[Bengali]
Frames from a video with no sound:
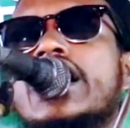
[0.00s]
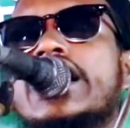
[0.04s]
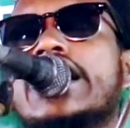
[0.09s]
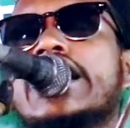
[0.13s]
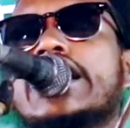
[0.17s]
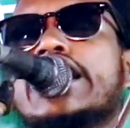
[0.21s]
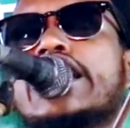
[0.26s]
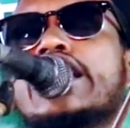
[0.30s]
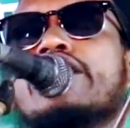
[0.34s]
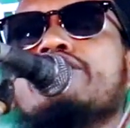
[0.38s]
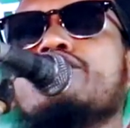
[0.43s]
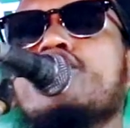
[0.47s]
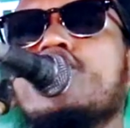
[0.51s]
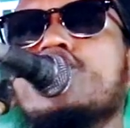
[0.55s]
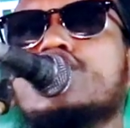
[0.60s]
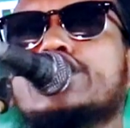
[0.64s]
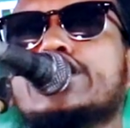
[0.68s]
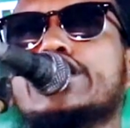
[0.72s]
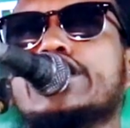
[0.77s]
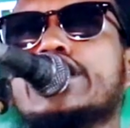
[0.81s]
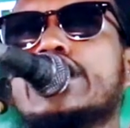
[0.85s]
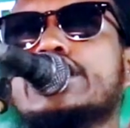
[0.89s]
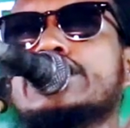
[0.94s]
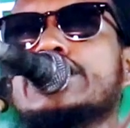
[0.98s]
এটা কে
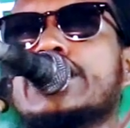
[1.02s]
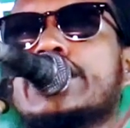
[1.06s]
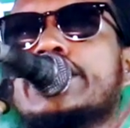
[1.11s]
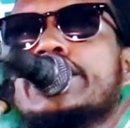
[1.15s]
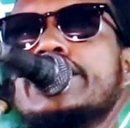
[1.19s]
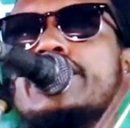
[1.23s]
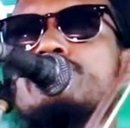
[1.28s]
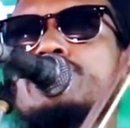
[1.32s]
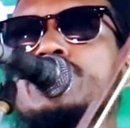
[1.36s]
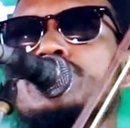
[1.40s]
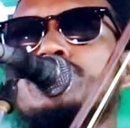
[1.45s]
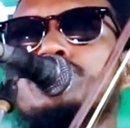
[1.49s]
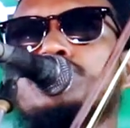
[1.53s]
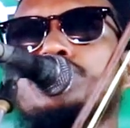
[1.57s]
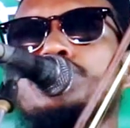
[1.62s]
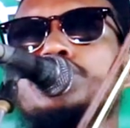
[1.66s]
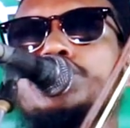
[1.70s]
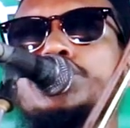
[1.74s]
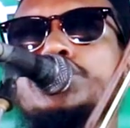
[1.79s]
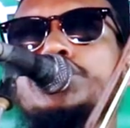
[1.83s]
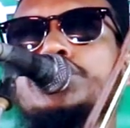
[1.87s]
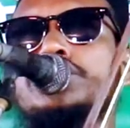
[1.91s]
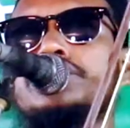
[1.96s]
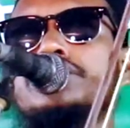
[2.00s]
বলছে জানি আমি
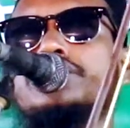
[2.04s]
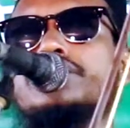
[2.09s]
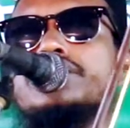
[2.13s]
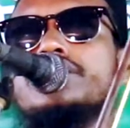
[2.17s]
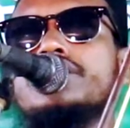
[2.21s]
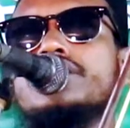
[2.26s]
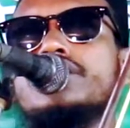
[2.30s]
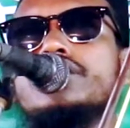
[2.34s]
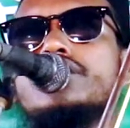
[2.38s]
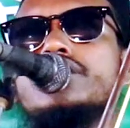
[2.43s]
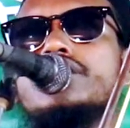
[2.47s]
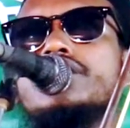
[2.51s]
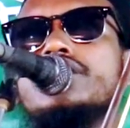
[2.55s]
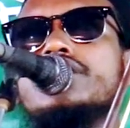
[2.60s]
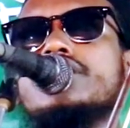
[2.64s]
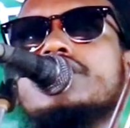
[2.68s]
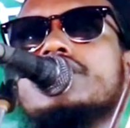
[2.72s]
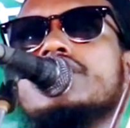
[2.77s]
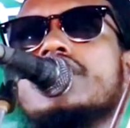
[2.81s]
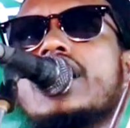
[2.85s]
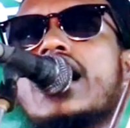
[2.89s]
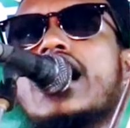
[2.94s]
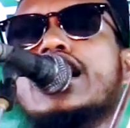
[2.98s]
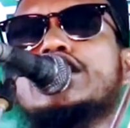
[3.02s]
শুনছি
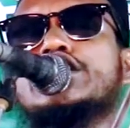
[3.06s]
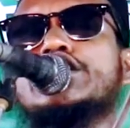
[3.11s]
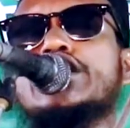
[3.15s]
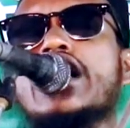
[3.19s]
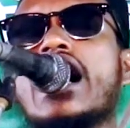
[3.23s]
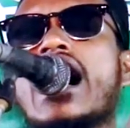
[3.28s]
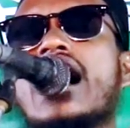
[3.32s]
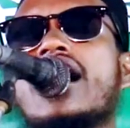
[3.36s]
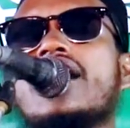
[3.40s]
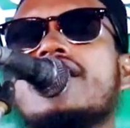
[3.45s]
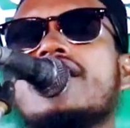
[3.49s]
আচ্ছা